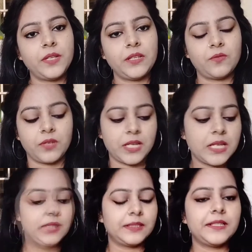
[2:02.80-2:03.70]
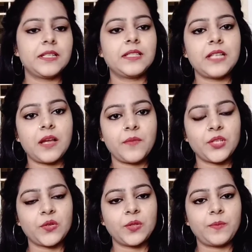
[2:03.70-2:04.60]
भी नहीं होंगे इसलिए
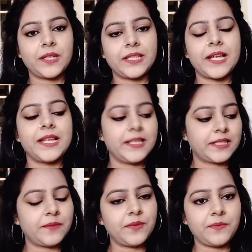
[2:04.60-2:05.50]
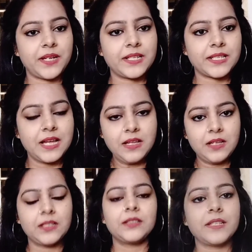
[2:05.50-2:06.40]
हमें ज़रूरत पड़ता है इस सप्लीमेंट्स का
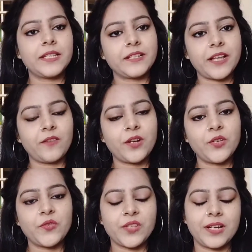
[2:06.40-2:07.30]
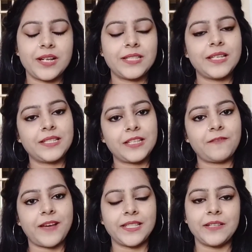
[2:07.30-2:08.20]
और इसे रेगुलर यूज करने से इसके
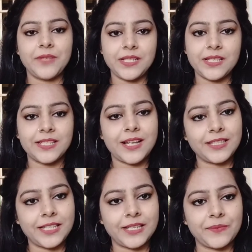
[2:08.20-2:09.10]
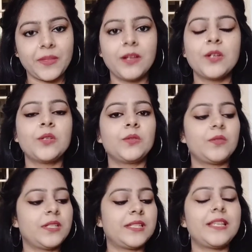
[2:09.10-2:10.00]
फ़ायदे भी नज़र आते हैं
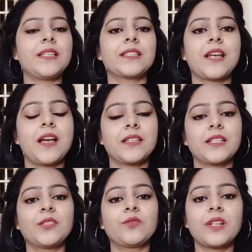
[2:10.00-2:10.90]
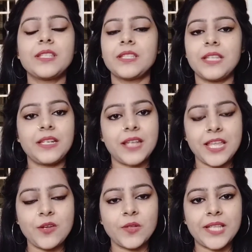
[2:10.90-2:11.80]
तो इससे इसका असर तुरंत से
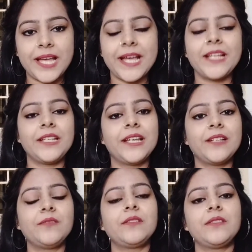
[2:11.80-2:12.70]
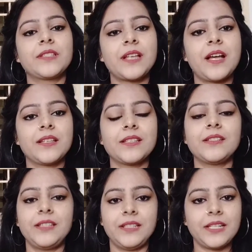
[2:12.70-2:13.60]
नहीं होता है ये इसका असर
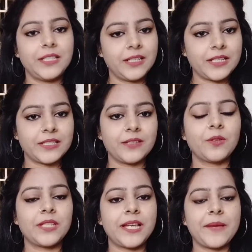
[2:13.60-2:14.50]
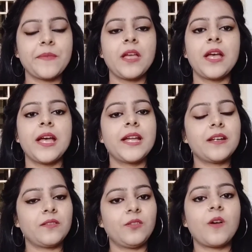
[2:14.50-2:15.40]
धीरे धीरे होता है
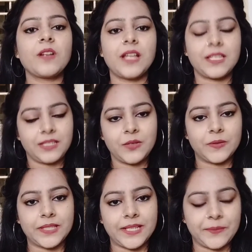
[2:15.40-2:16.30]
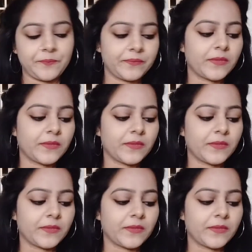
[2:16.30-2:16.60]
एंड लॉन्ग लास्टिंग होता है